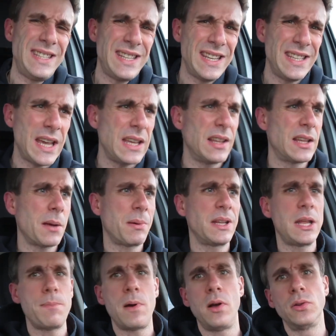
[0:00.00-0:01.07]
aïe, aïe,
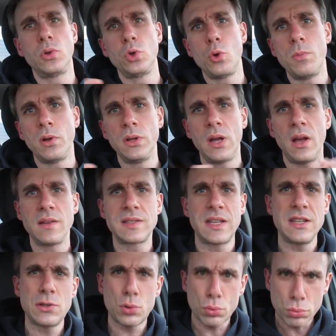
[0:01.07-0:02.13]
interprété par Antonio Banderas,
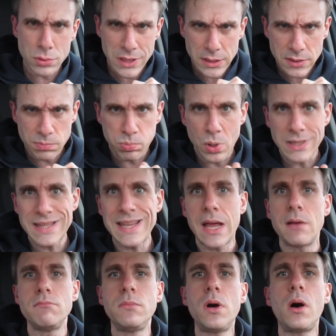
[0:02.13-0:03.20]
qui est sous-exploité
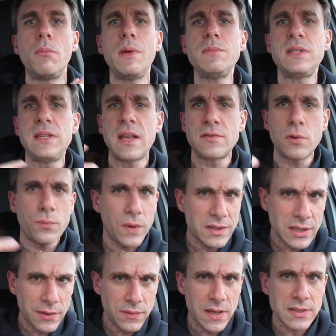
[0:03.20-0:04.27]
à mort, même si a ce
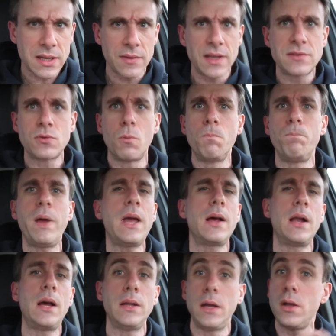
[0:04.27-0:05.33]
face-à-face avec son
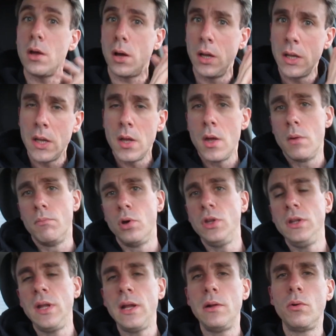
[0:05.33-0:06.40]
père, là, d'ailleurs, bonne
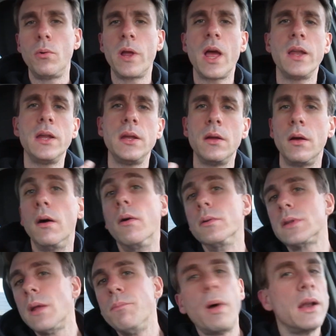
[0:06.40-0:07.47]
idée, ils l'ont gardé
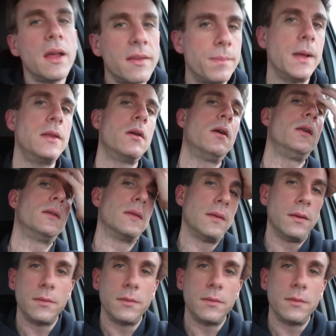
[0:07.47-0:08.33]
en train de parler espagnol